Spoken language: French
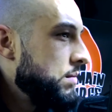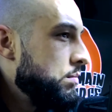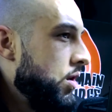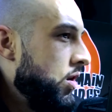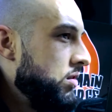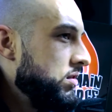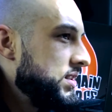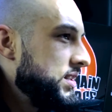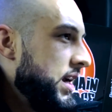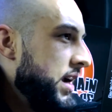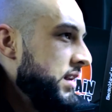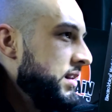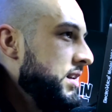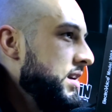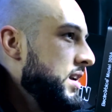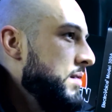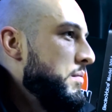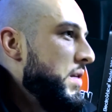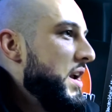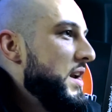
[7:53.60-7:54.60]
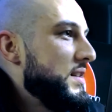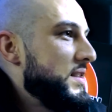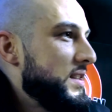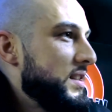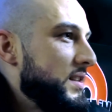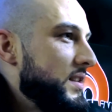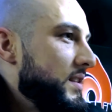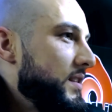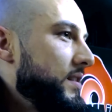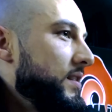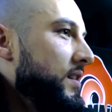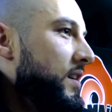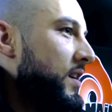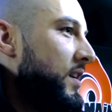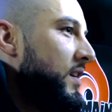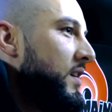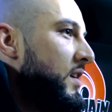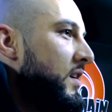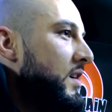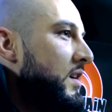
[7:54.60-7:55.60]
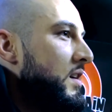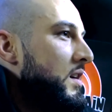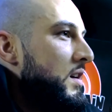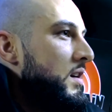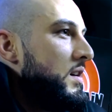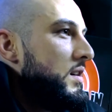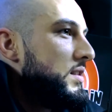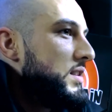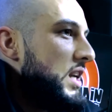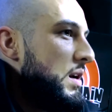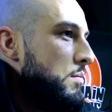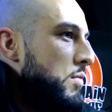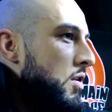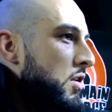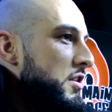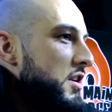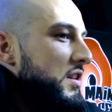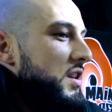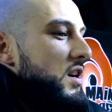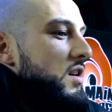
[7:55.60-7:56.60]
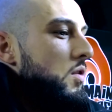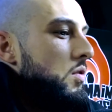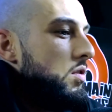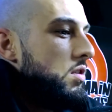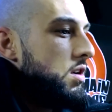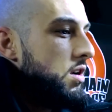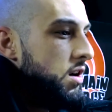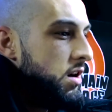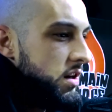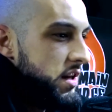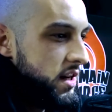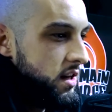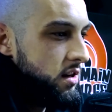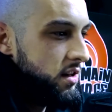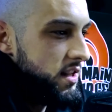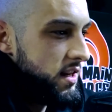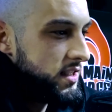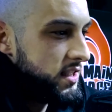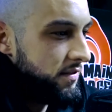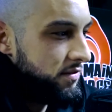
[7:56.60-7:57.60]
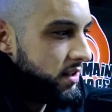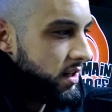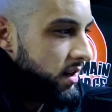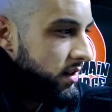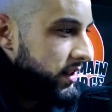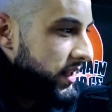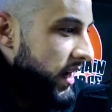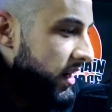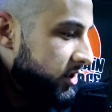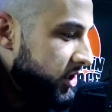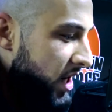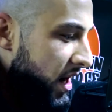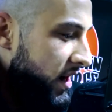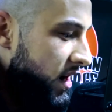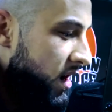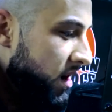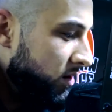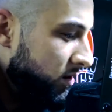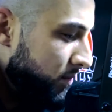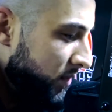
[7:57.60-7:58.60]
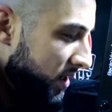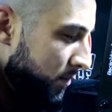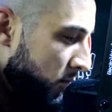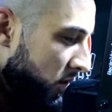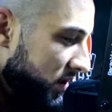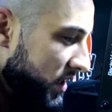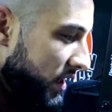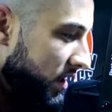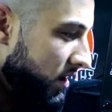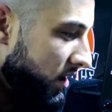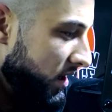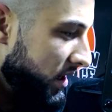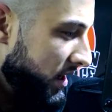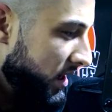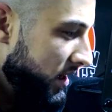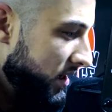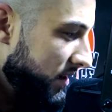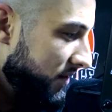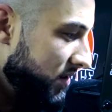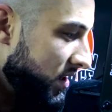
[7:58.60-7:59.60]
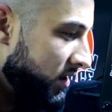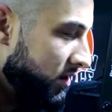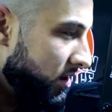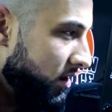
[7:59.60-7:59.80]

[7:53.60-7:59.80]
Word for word: bon au Saguenay, mais c'est bon, il y a des gros gars, les gars de SF34, shout out, mais ils m'ont décollé, ils viennent de